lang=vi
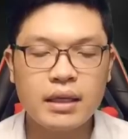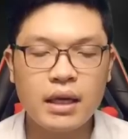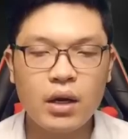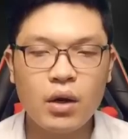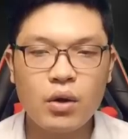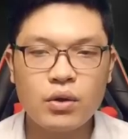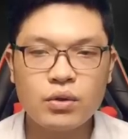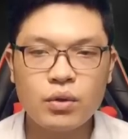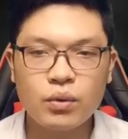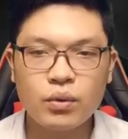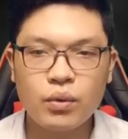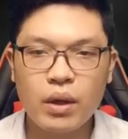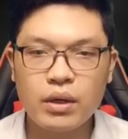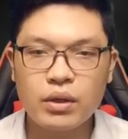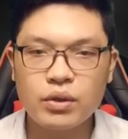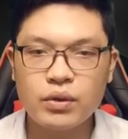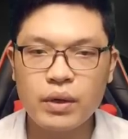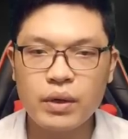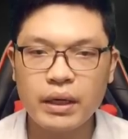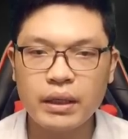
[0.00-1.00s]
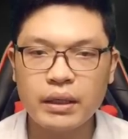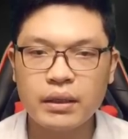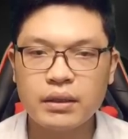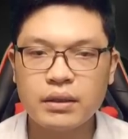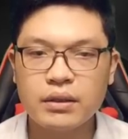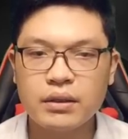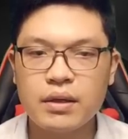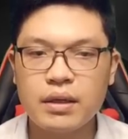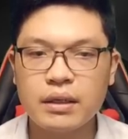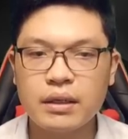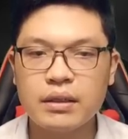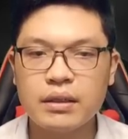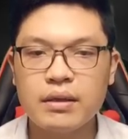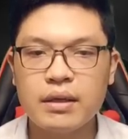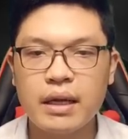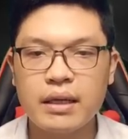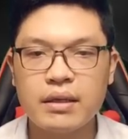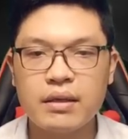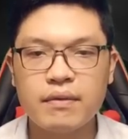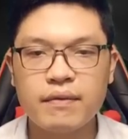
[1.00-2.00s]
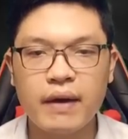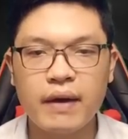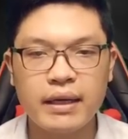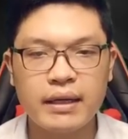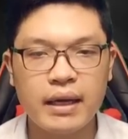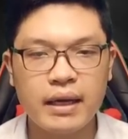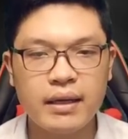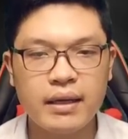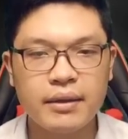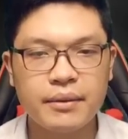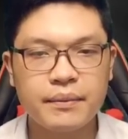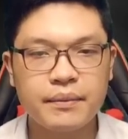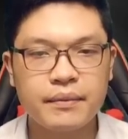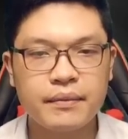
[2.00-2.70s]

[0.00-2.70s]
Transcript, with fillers: Nhân nội dung tuyên truyền dường như là như vậy đấy.